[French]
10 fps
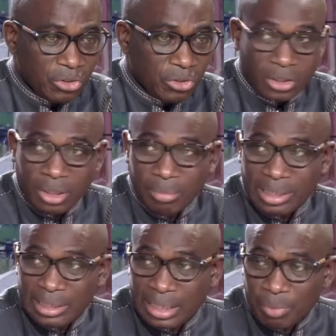cherche les
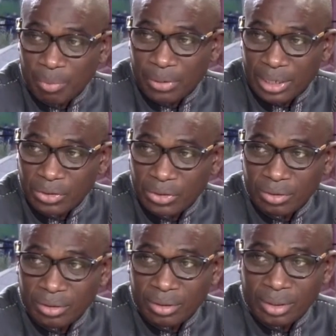mieux des
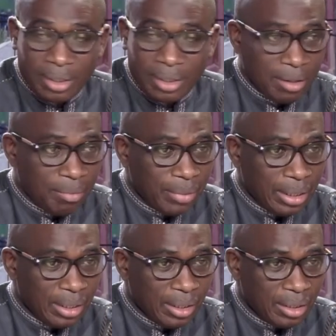populations,
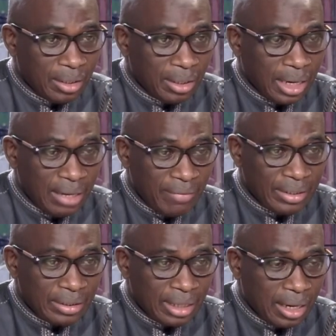mais en,
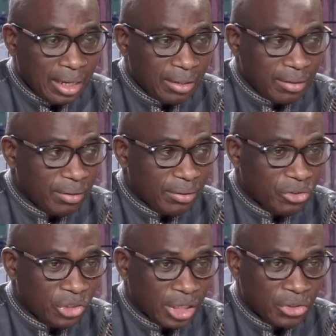en
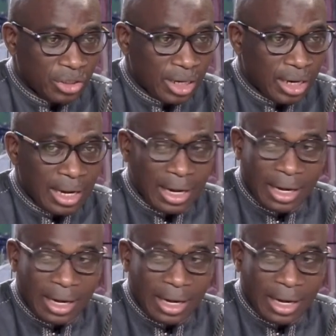cherchant